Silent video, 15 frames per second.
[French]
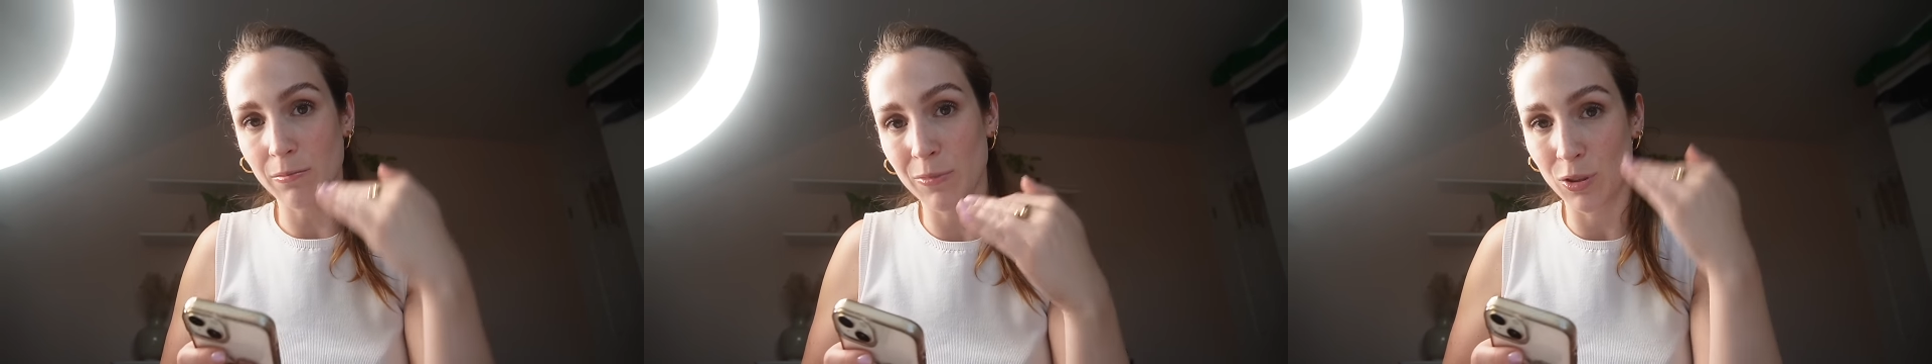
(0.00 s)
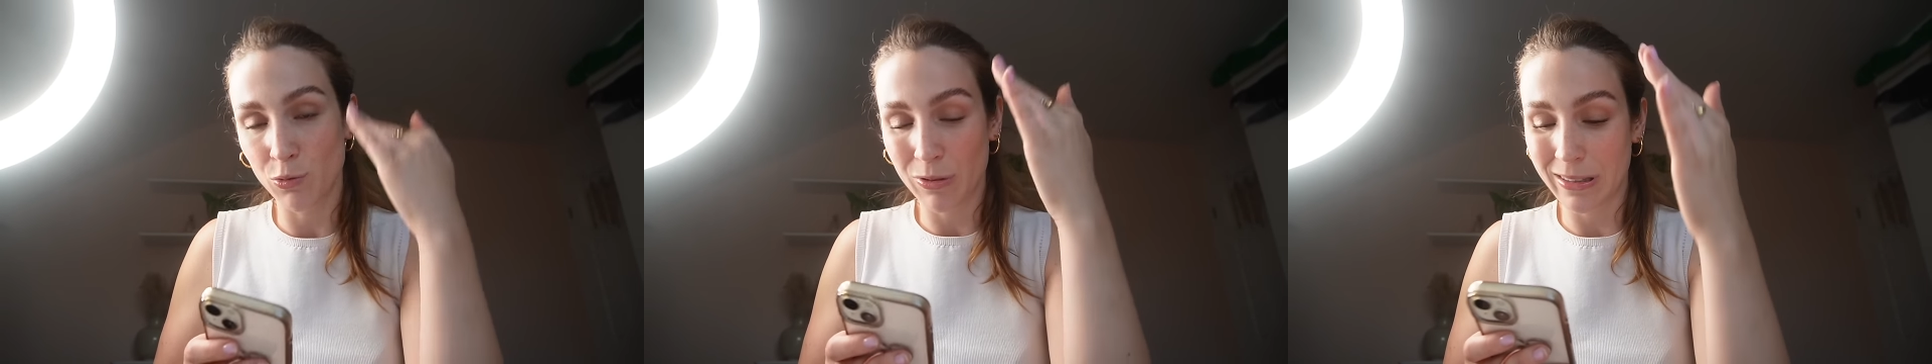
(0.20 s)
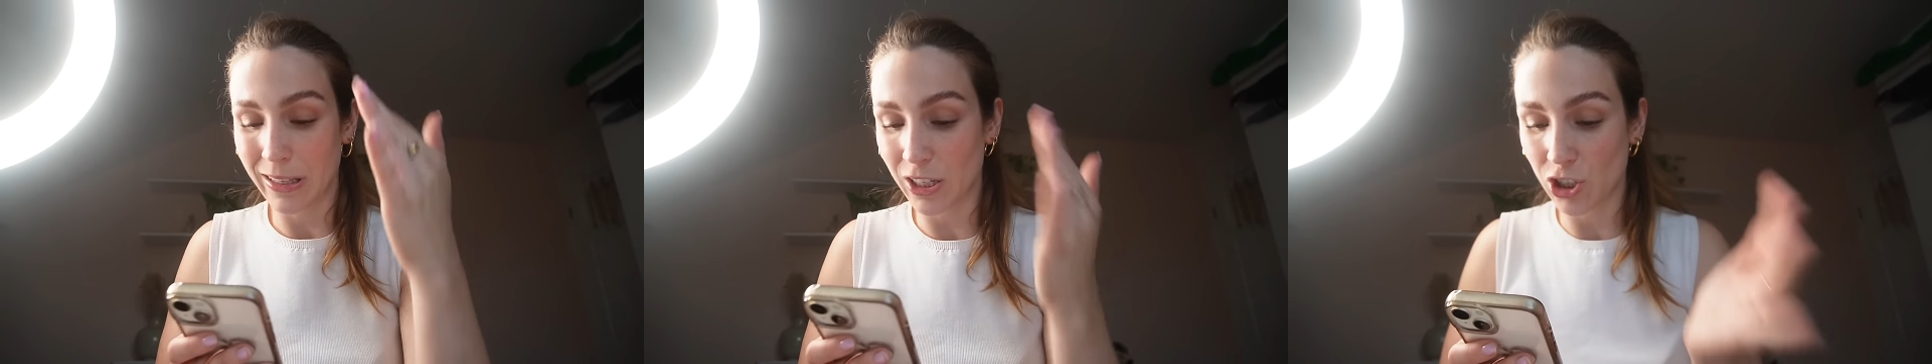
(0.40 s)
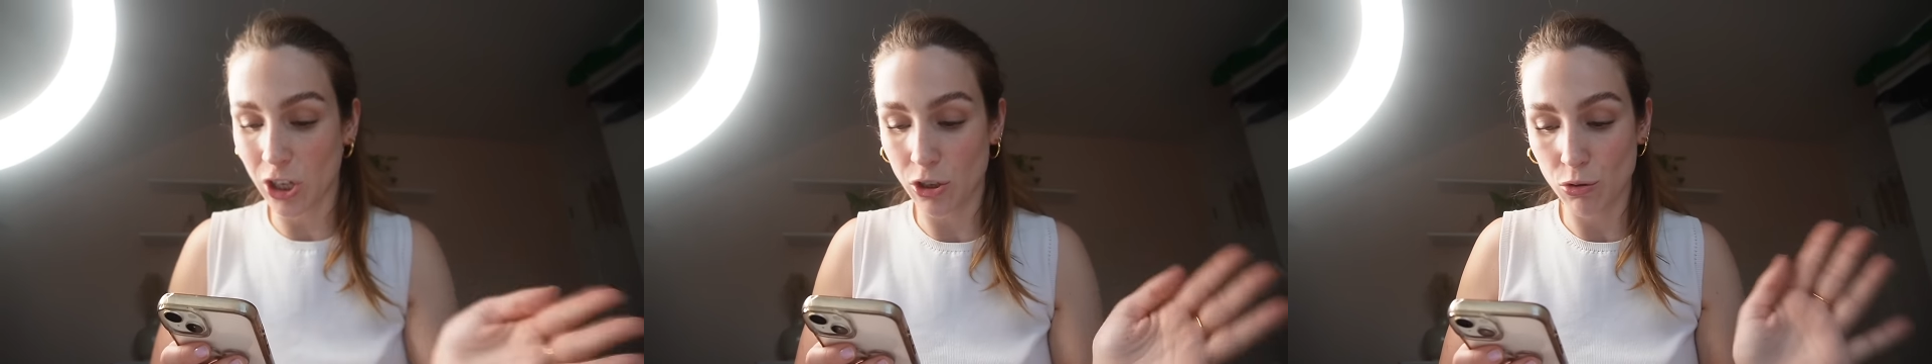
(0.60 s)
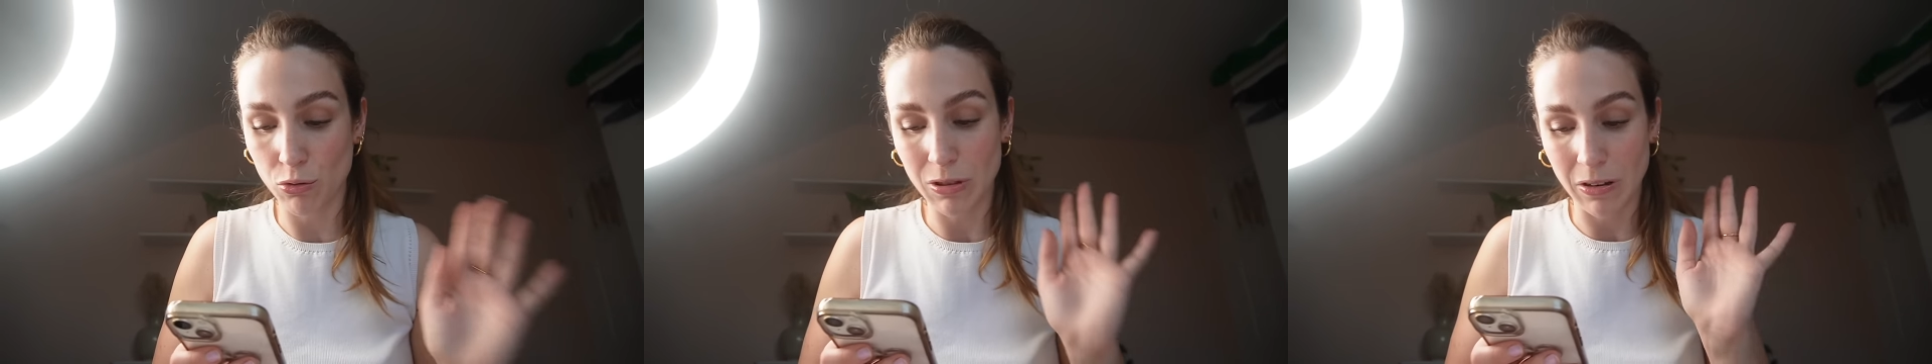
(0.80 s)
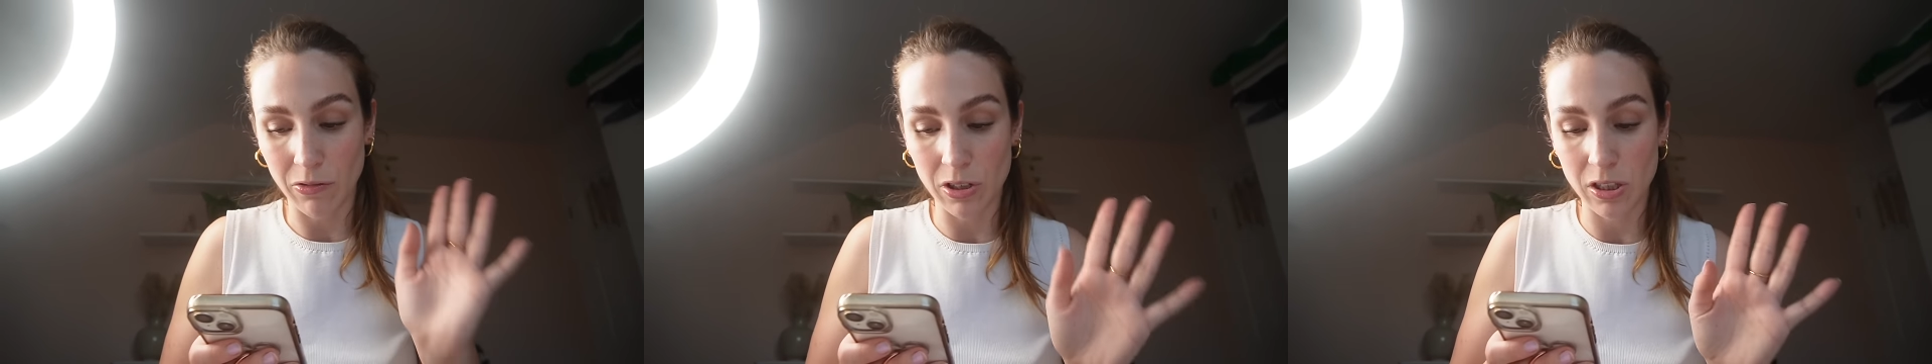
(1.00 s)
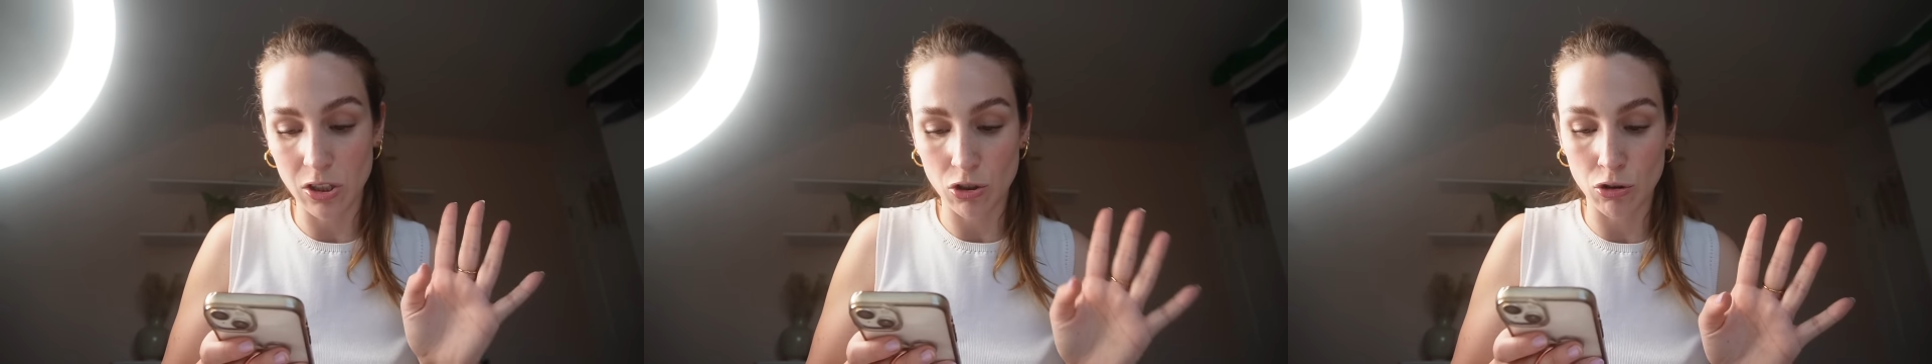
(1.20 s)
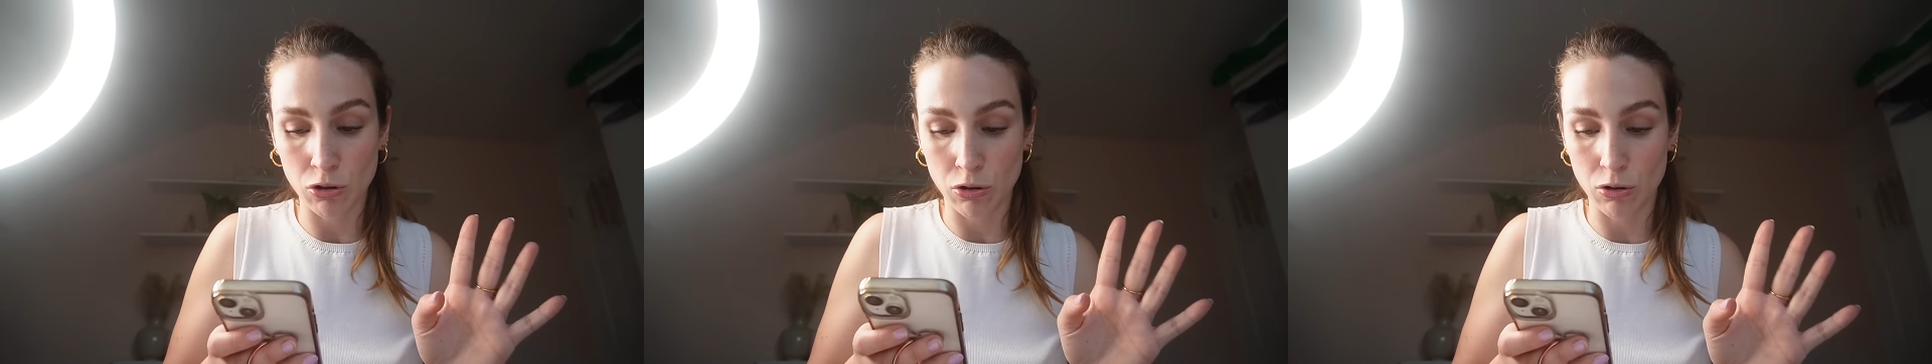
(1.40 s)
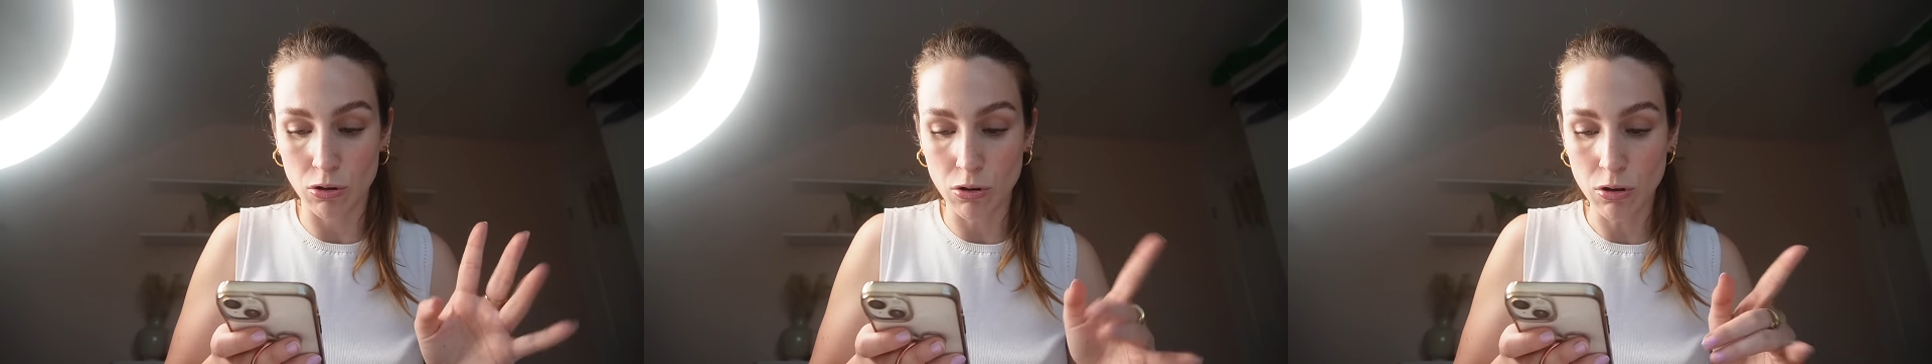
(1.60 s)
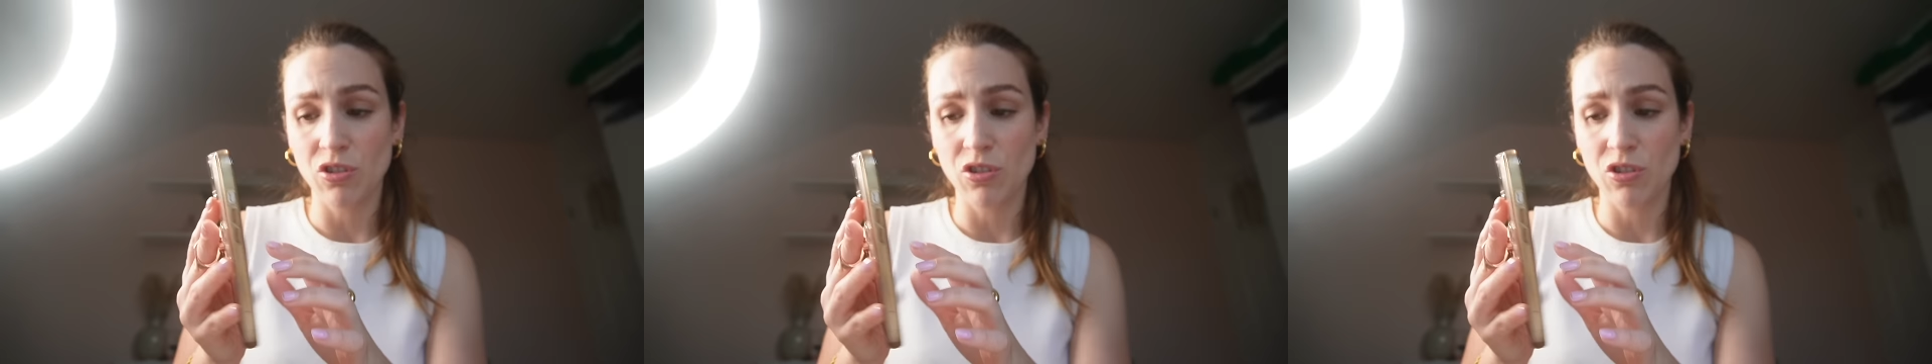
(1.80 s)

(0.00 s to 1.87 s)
minuit 7 chaque jour, ça va être déjà ça.